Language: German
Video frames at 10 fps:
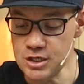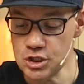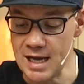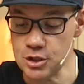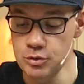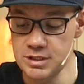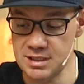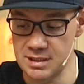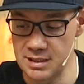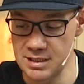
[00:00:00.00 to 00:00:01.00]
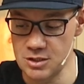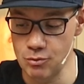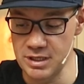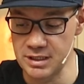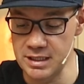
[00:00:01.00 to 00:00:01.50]

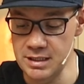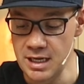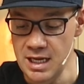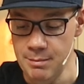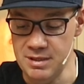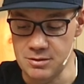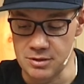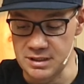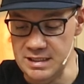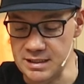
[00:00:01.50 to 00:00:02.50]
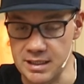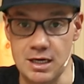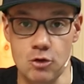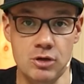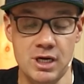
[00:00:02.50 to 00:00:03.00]
Schlagschutzzone drin mit so einer
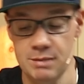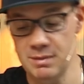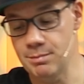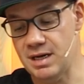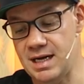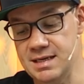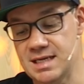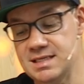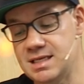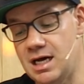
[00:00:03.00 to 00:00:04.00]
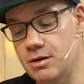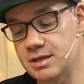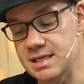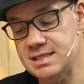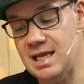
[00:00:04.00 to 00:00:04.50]
D3O-Membran, dass es da auch
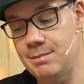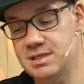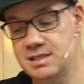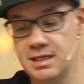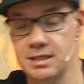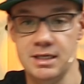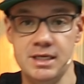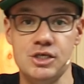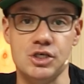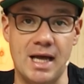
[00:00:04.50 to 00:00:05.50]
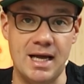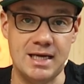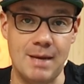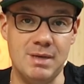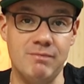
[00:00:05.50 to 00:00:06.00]
ein ganz klein bisschen den
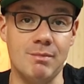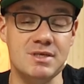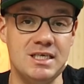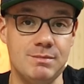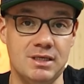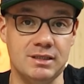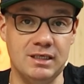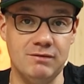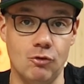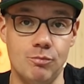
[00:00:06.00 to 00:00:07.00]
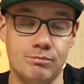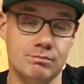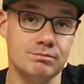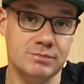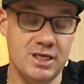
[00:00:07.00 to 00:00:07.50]
Schlag abnimmt, wenn man sich mal irgendwo
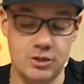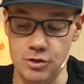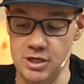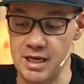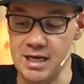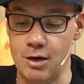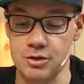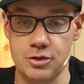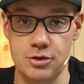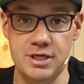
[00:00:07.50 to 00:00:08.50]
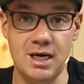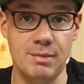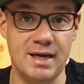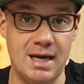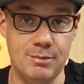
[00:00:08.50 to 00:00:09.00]
den Knöchel anhauen könnte
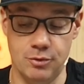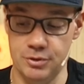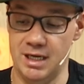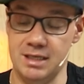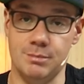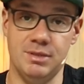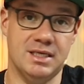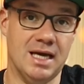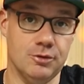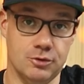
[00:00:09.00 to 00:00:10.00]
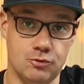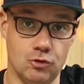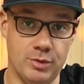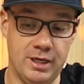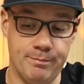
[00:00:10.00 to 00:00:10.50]
am Rahmen oder an der Pedal oder
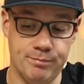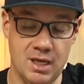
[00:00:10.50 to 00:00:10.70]
Kurbel.